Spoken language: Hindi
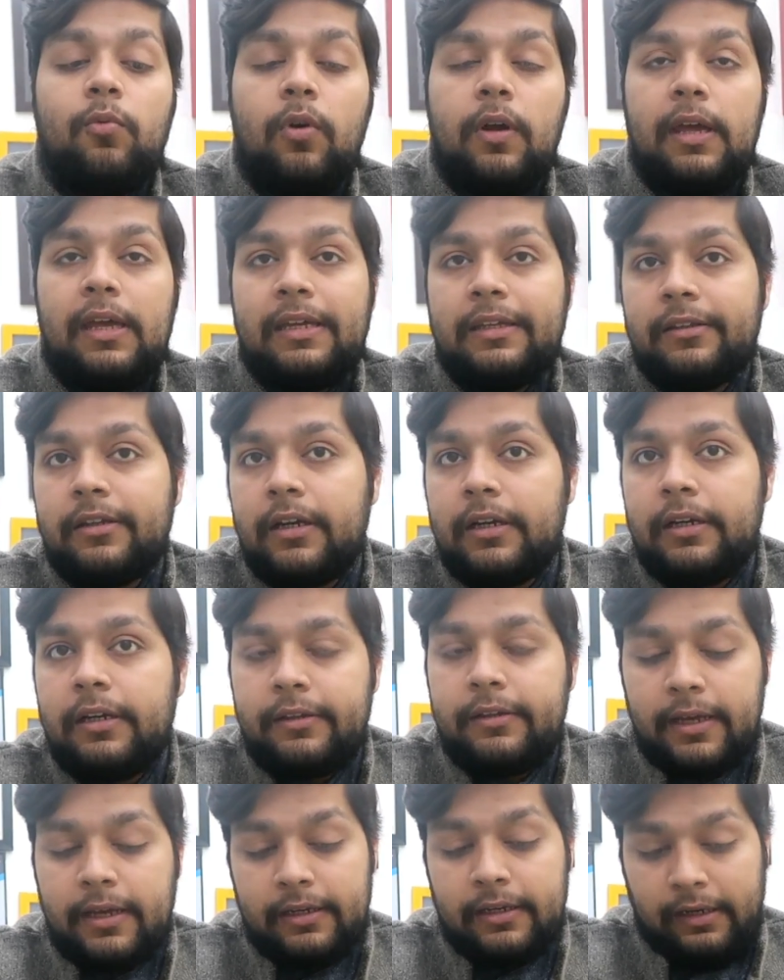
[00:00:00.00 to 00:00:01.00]
वो है इसका
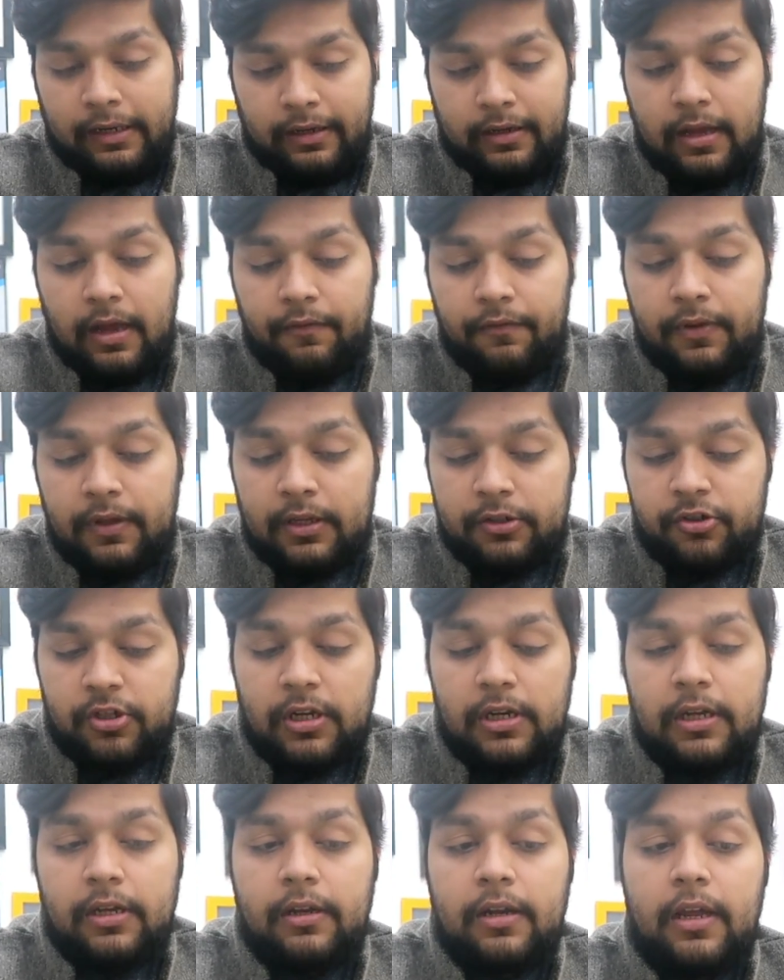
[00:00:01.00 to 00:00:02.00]
डिज़ाइन काफ़ी
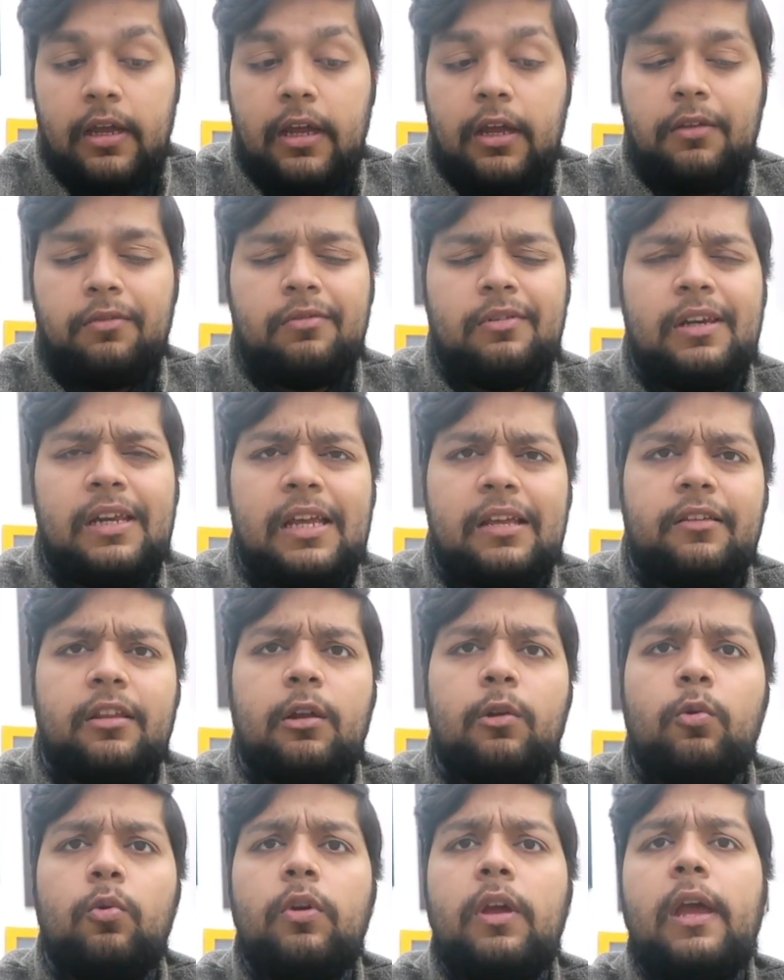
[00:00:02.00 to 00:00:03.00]
अच्छा लग रहा है स्लीक सा
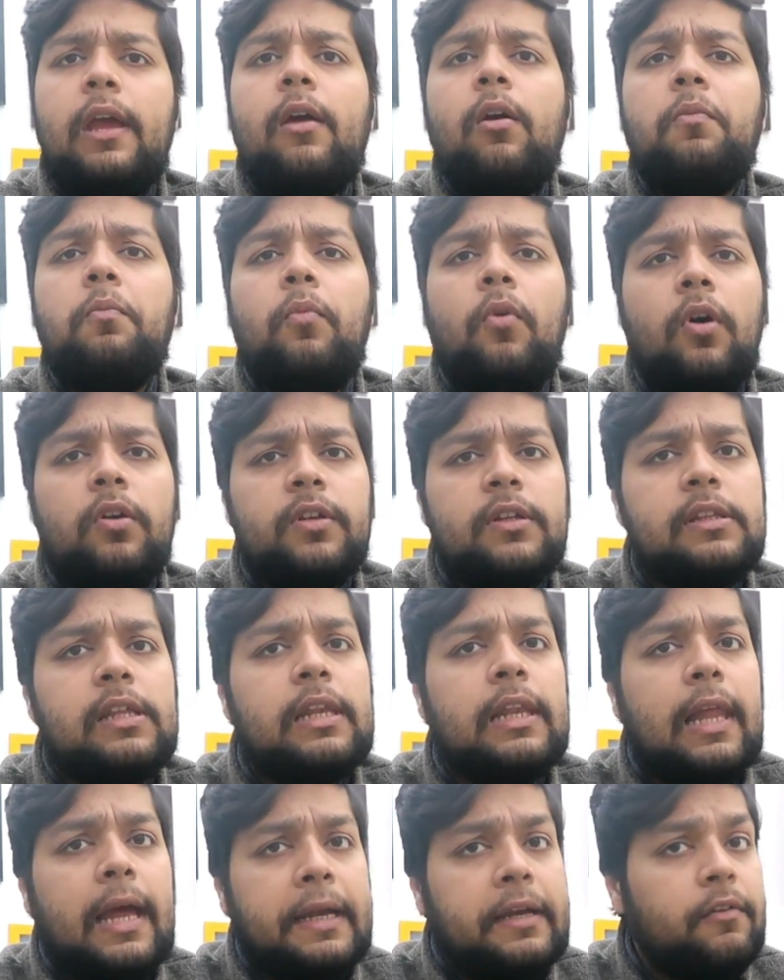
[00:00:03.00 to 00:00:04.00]
लुक है और बहुत ज़्यादा
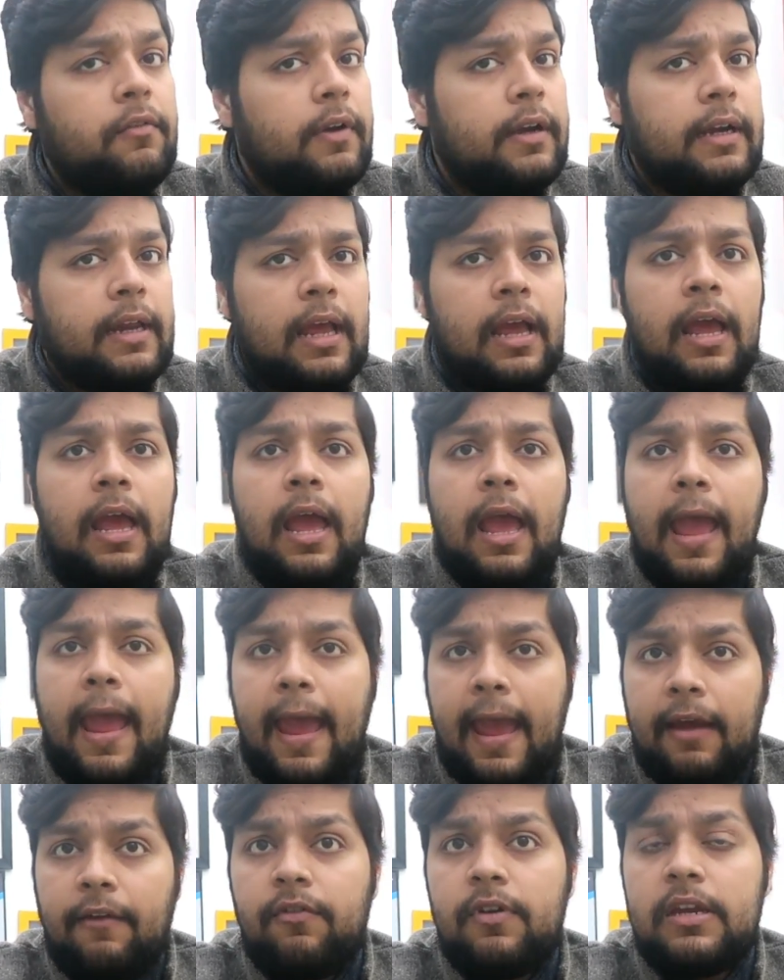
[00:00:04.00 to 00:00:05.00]
लाइट वेट है
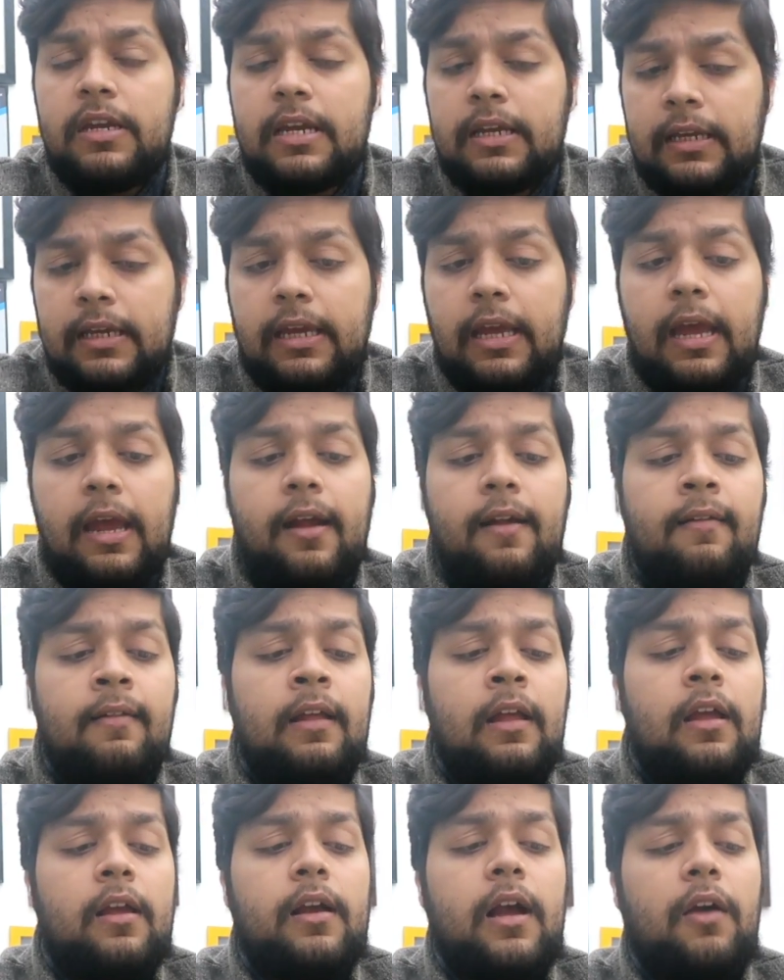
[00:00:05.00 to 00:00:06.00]
हैवी नहीं है
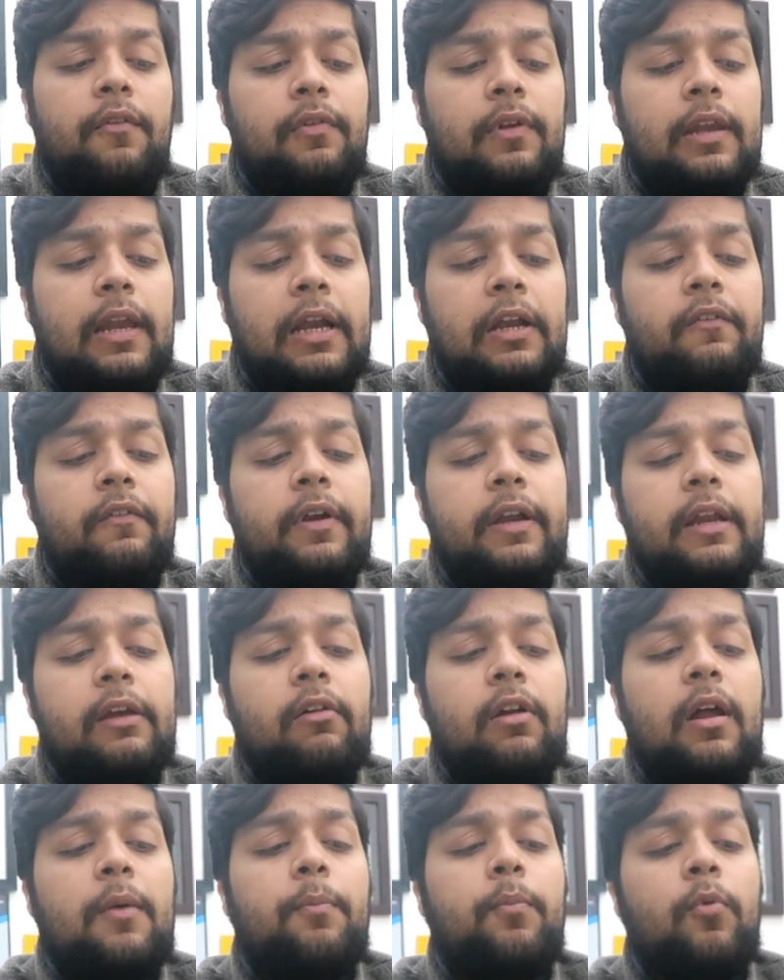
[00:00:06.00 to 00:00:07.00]
काफ़ी लाइट वेट है
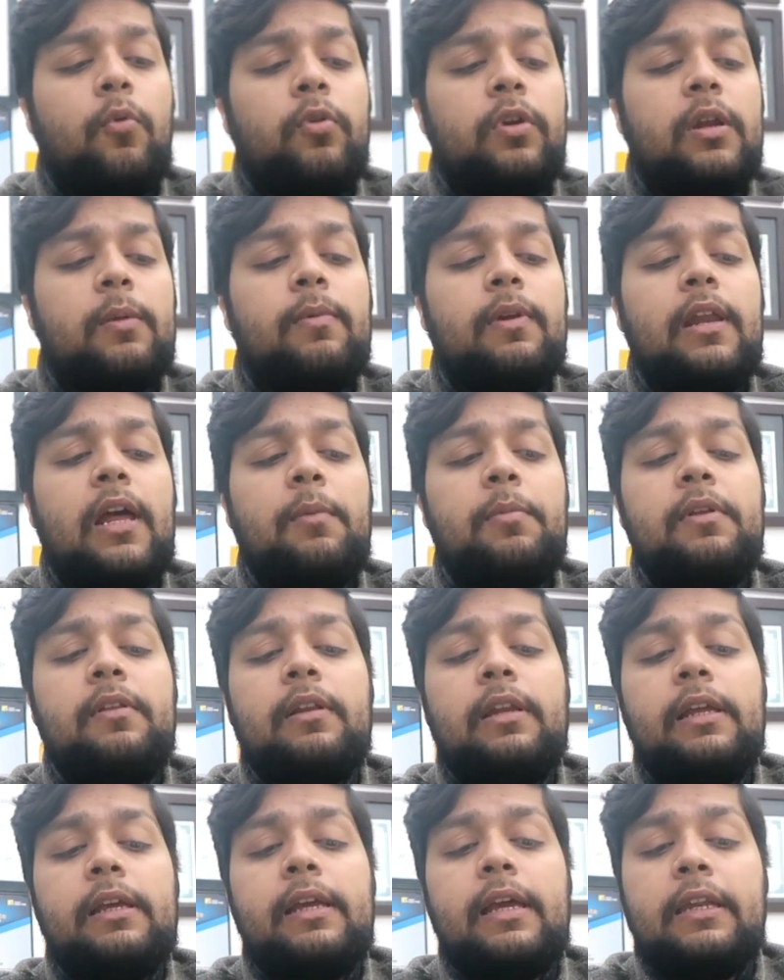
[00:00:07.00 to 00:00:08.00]
और आप पोर्टेबल है आप
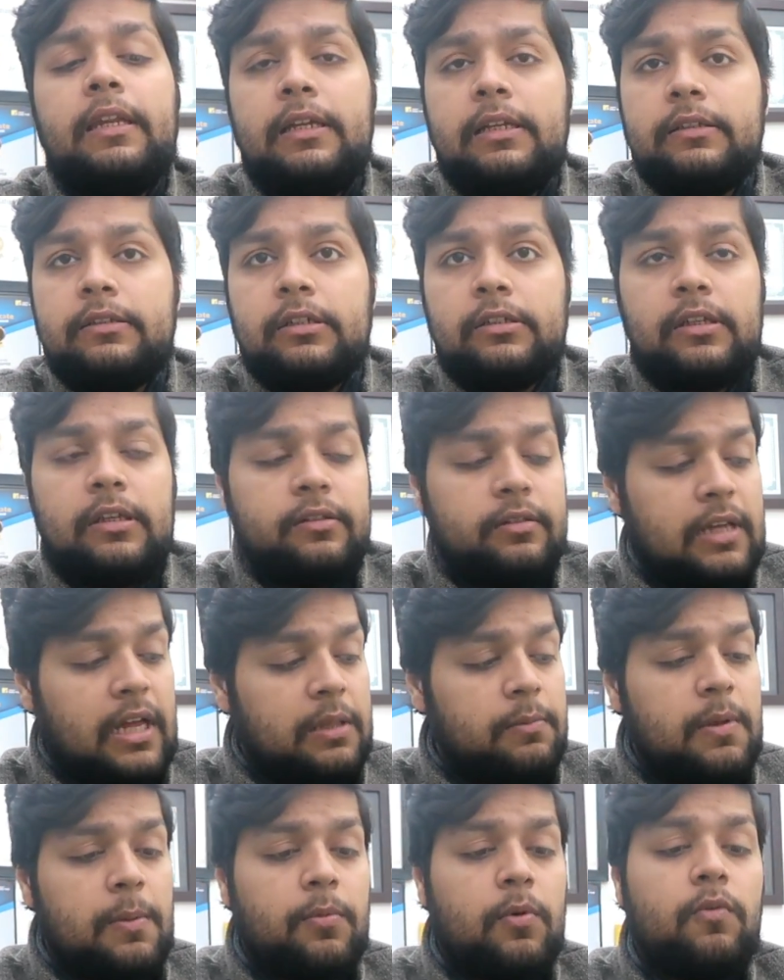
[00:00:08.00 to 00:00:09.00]
इजीली कैरी कर सकते हैं
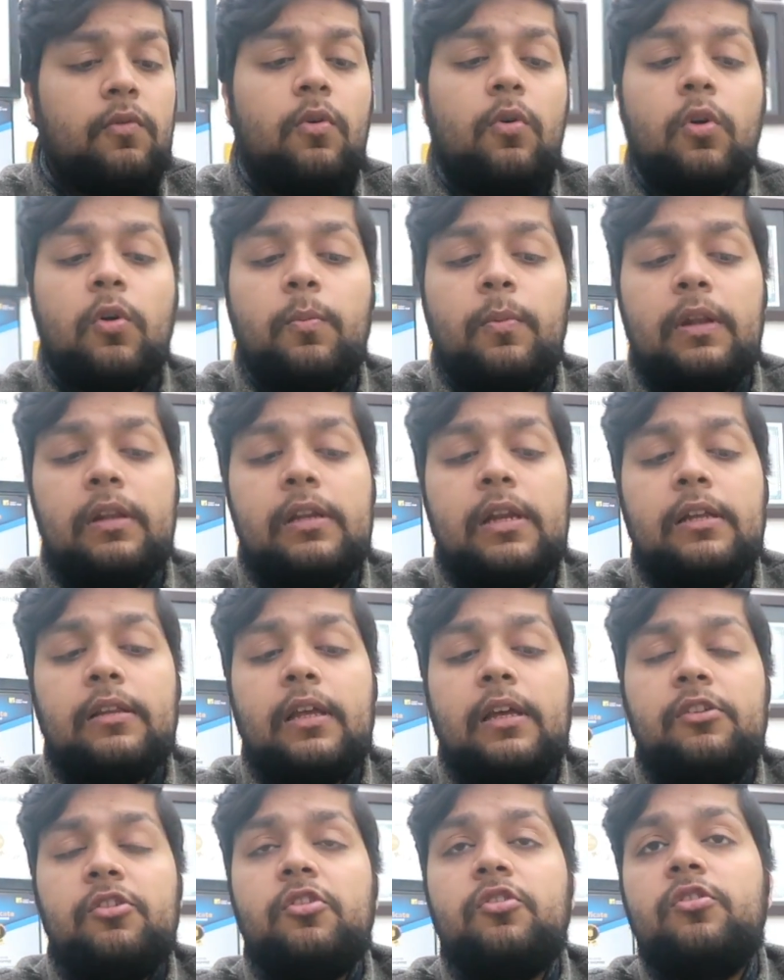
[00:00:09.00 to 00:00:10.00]
साथ में आपको वो हुक मिल
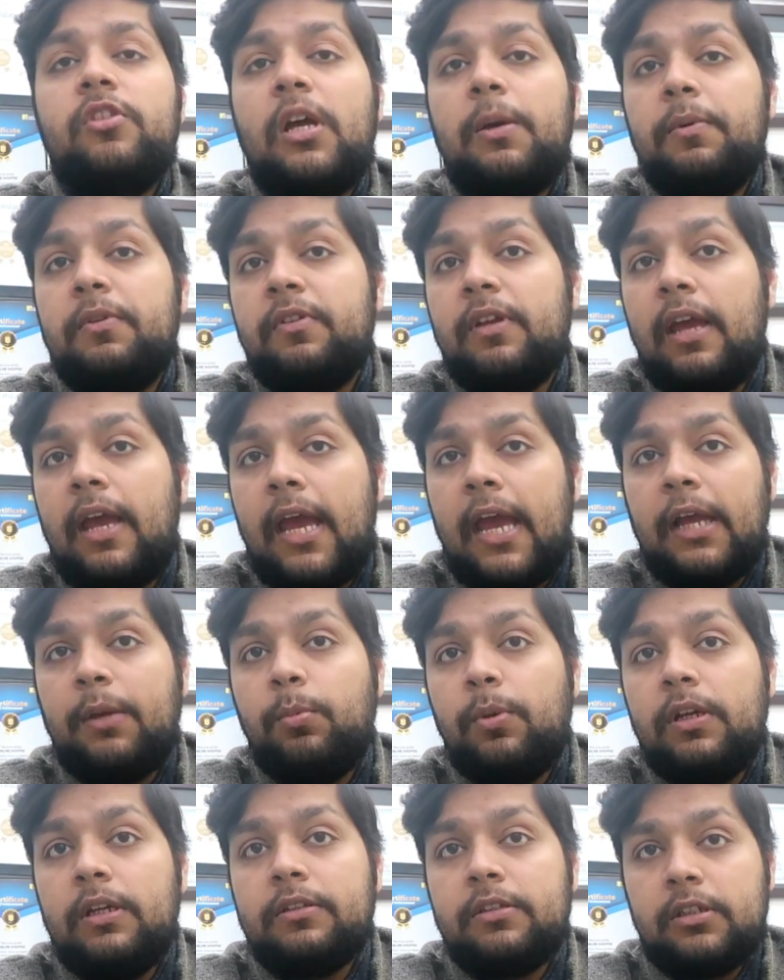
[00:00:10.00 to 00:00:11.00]
जाता है जिससे आप इसे हैंग
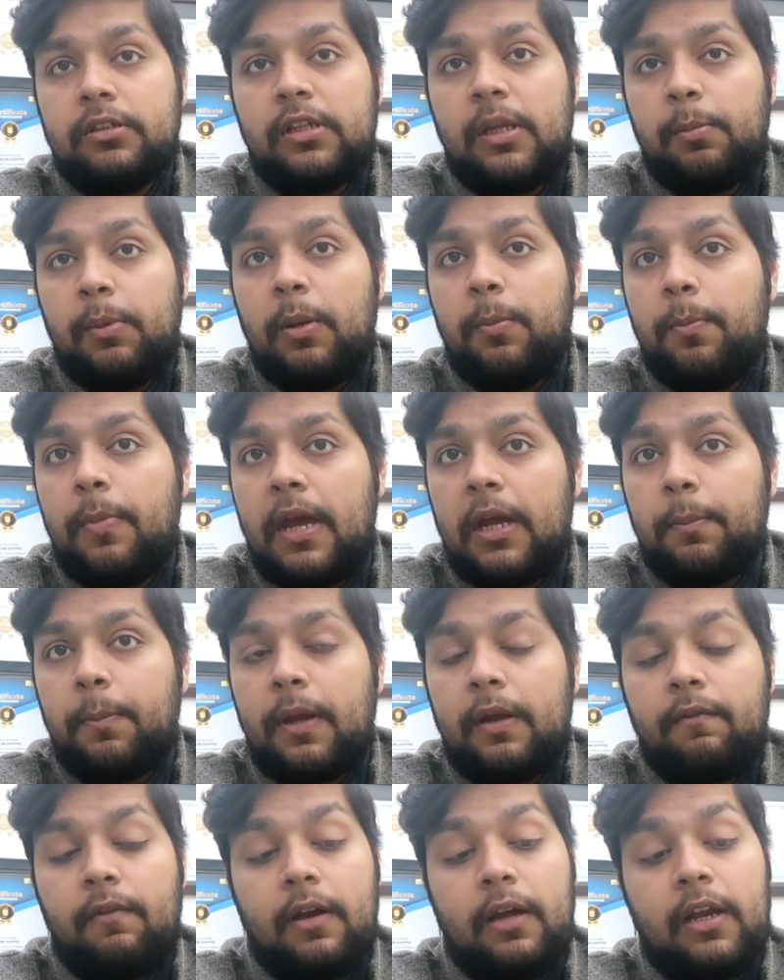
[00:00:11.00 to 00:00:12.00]
भी कर सकते हैं अपने
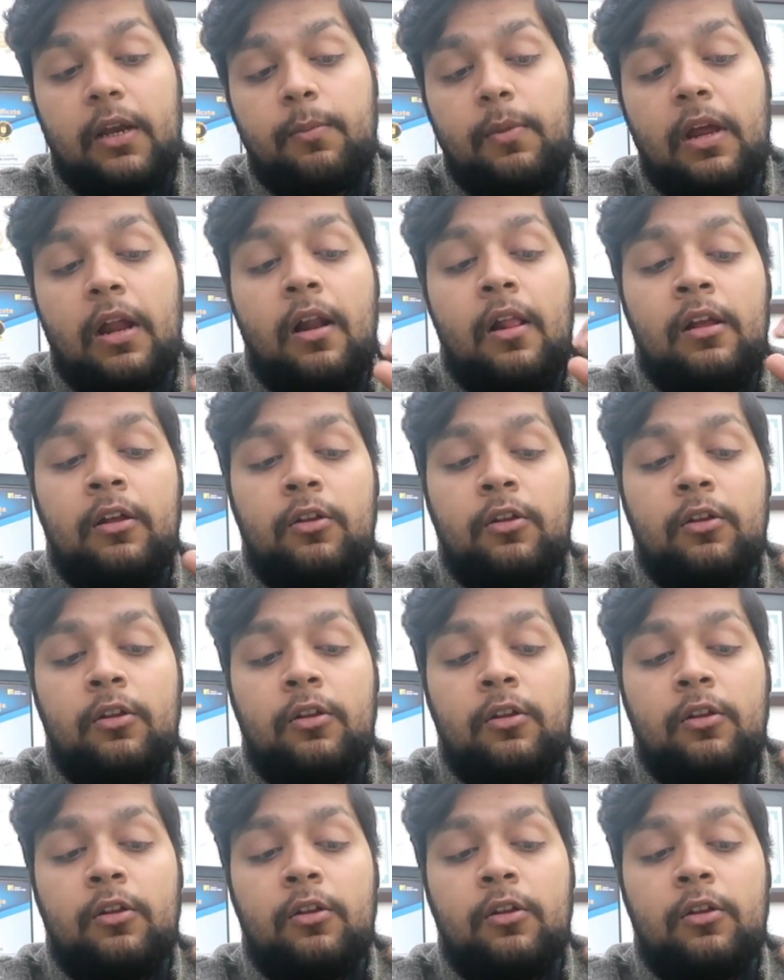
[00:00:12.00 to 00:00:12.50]
बैकपैक वगैरह में